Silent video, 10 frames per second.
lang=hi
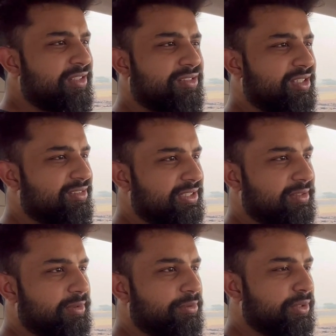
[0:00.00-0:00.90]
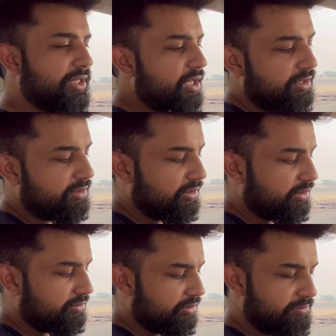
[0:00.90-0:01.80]
इसके सेगमेंट में क्या आती
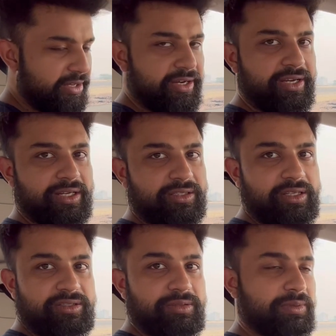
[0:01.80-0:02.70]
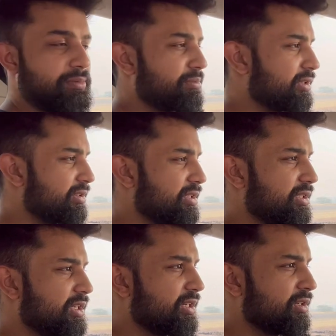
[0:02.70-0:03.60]
है सफारी आती है जीप कंपस हम्म।
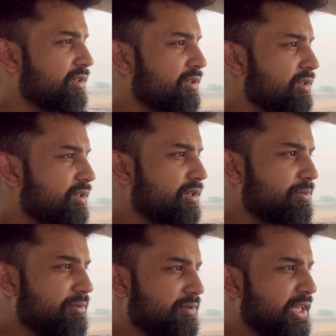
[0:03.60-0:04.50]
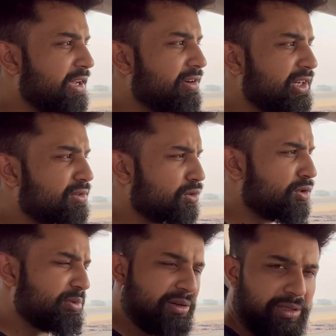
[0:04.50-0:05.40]
आती है अब नए वाली
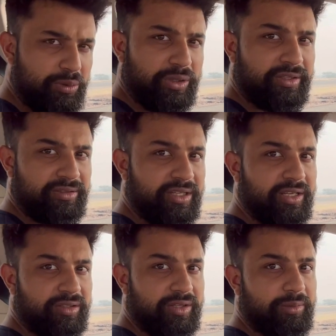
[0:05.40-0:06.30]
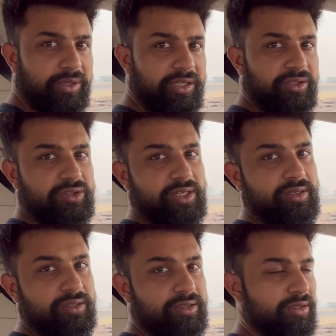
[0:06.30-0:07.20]
स्कॉर्पियो बट वो इससे एक सेगमेंट नीचे है
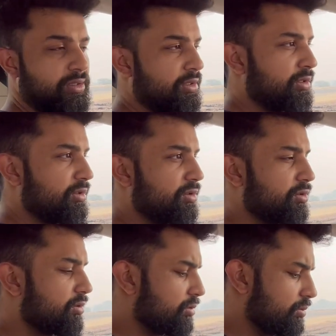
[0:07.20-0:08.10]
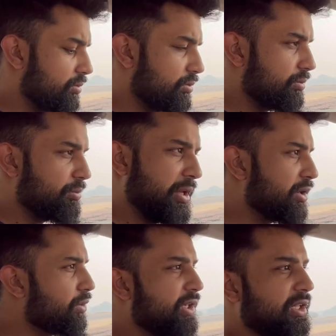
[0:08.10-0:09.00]
हम्म। तो मेरे
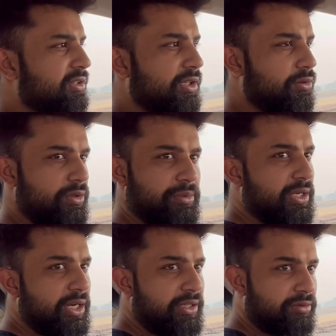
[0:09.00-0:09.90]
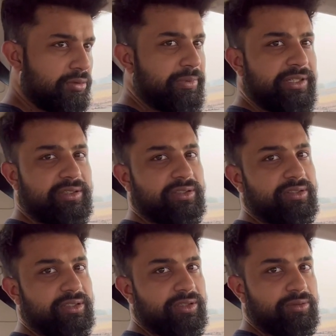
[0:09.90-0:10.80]
को नहीं लगता कोई भी गाड़ी इसको बीट कर
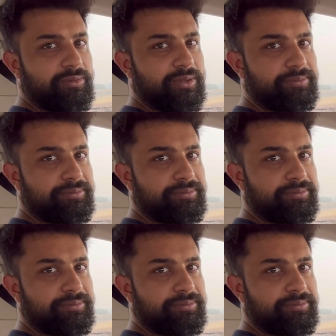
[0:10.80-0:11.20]
सकती है उनमें